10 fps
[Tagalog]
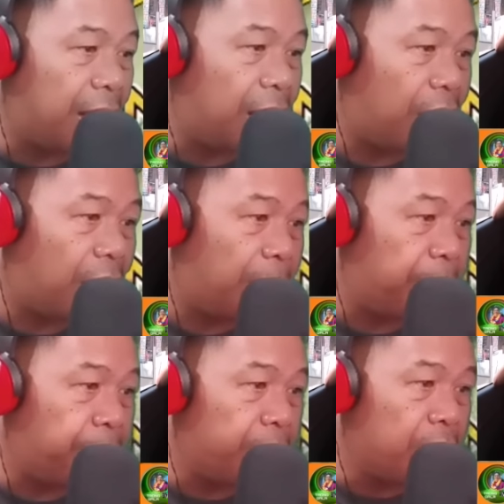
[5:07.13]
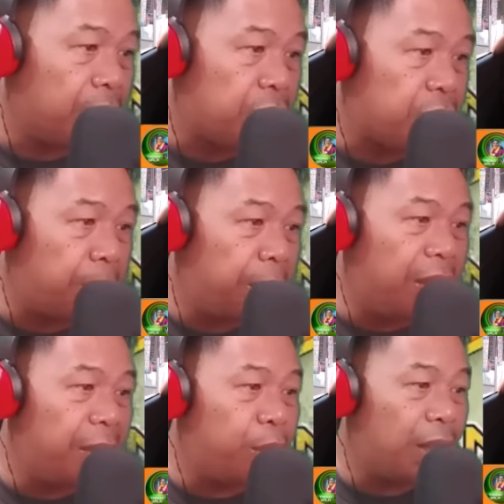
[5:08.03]
Uh, So
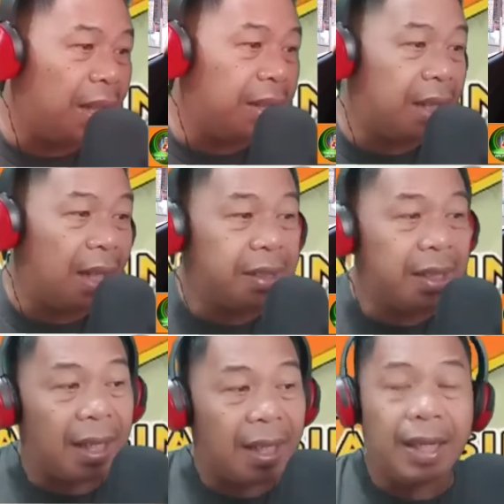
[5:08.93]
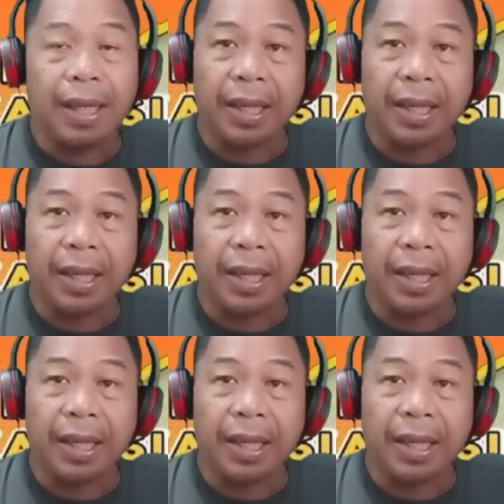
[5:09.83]
Midi Morales, lahat sila,